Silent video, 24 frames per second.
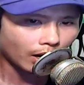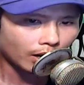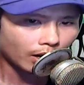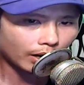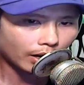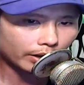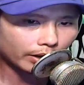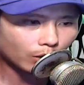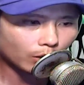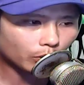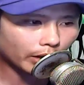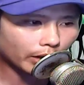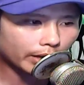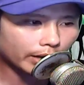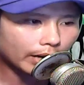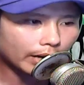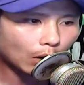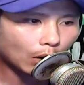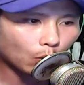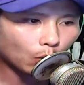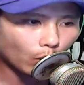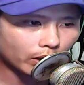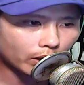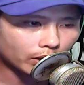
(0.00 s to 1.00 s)
Là đông kỳ
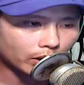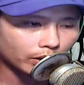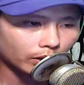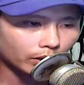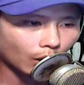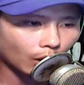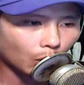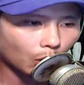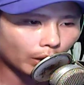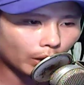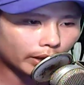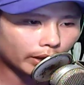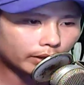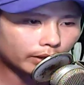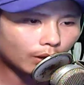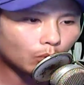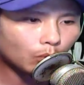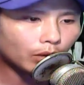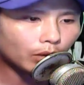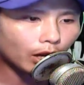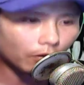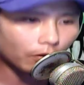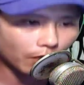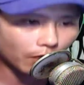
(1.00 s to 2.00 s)
đạo quân thống lĩnh đông
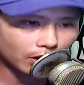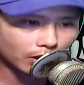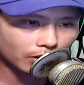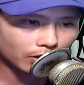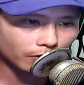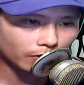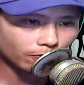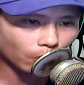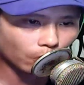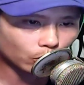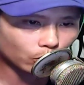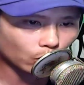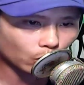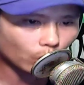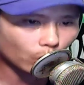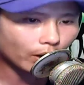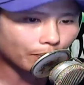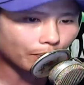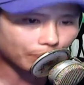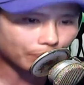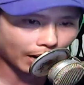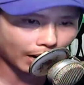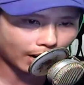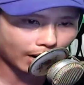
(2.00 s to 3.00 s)
kỳ vực Vô số
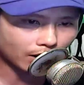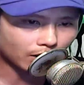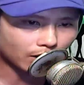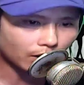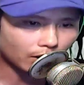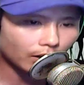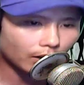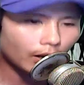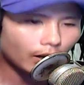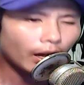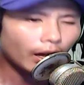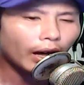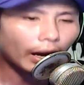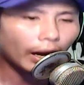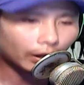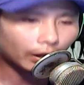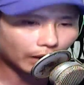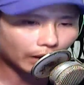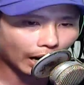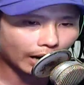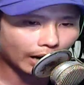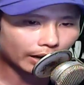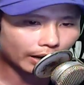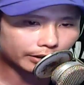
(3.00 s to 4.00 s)
năm tháng Hắn
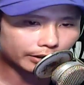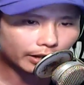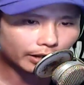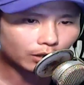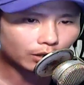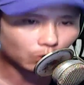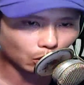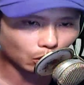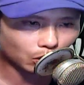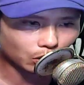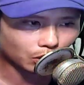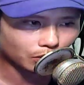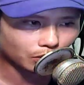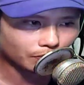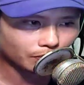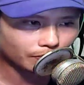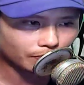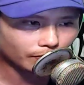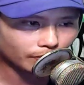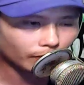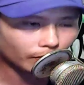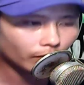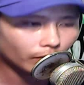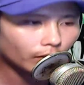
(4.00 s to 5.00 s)
ta đã chết rồi
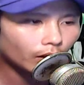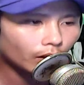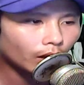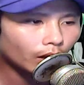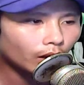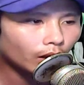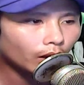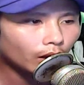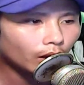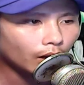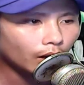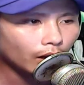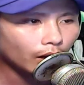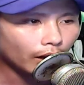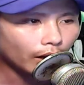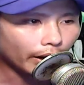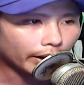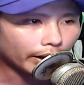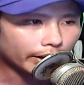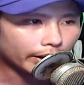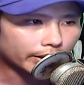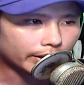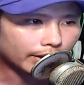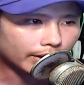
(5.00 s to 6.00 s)

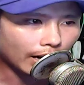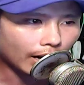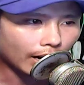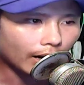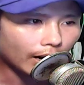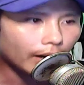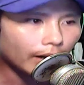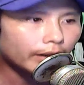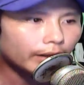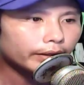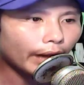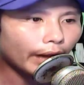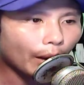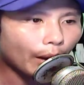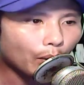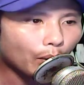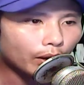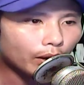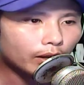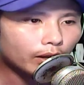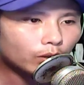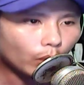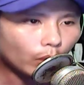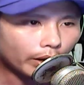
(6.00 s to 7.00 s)
Ây già Theo
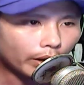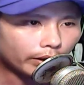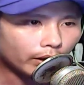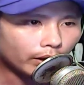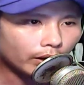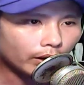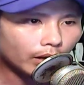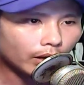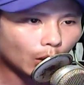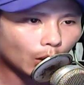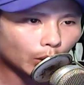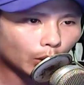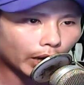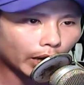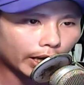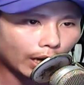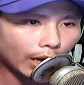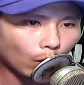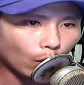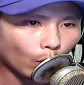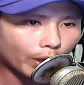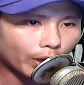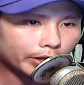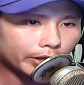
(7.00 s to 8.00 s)
lý thuyết Đông kỳ
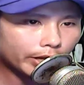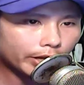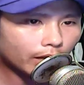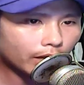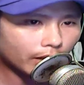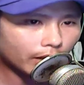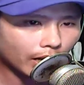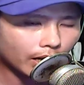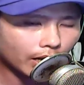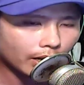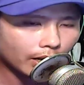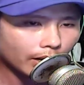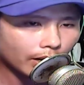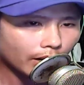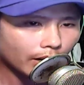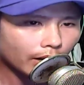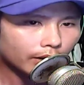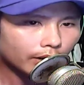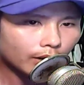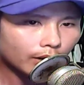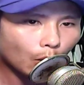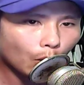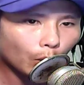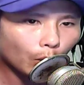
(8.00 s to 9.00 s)
đạo quân chết đi
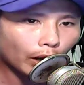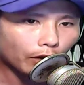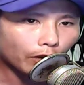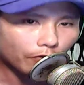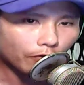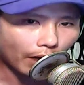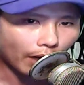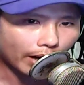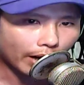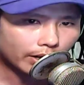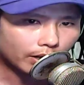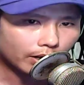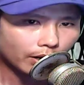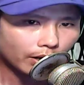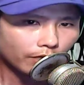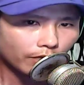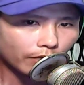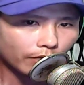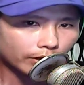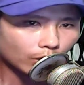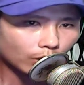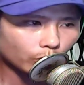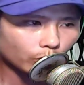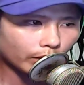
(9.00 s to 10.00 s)
Đông kỳ phái
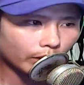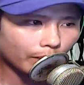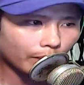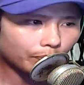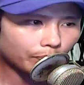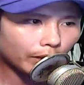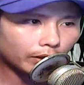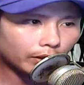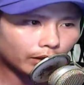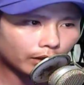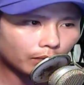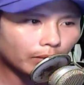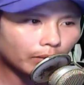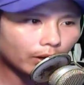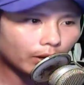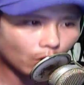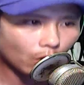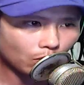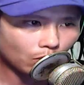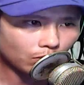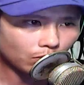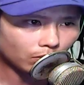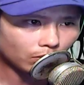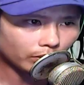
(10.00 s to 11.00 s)
phải giấu giếm tin tức mới
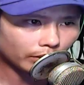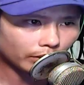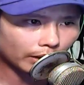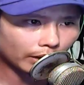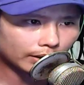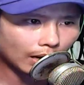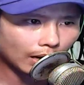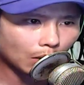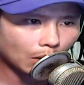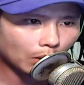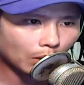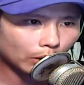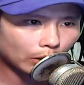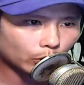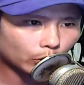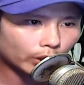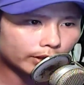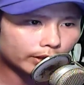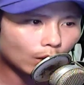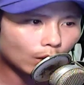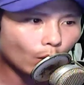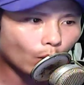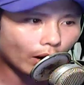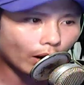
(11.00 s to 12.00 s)
đúng Tại sao lại truyền
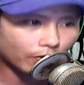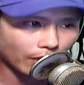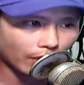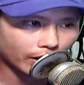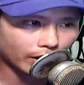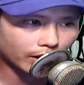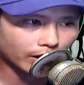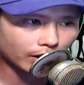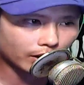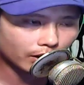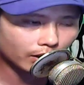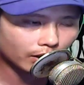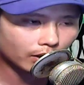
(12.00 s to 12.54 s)
ra ngoài vậy